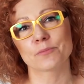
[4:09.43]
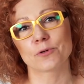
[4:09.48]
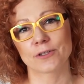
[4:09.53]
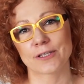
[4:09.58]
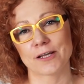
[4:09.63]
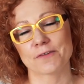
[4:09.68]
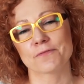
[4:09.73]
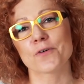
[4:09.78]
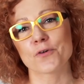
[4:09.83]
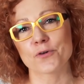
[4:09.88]
bo
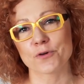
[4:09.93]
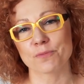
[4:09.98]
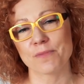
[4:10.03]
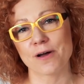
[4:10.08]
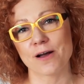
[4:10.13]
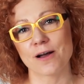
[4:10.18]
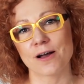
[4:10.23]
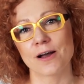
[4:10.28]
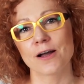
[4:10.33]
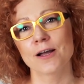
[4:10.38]
ta
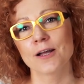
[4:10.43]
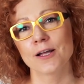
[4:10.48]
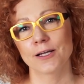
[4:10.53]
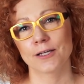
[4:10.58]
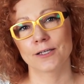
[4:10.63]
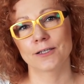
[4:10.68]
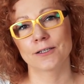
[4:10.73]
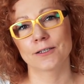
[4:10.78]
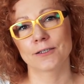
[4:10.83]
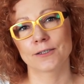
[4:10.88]
forma
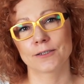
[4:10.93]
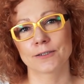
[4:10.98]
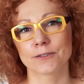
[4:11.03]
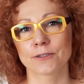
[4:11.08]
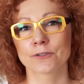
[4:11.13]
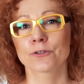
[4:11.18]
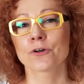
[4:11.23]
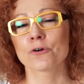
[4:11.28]
e,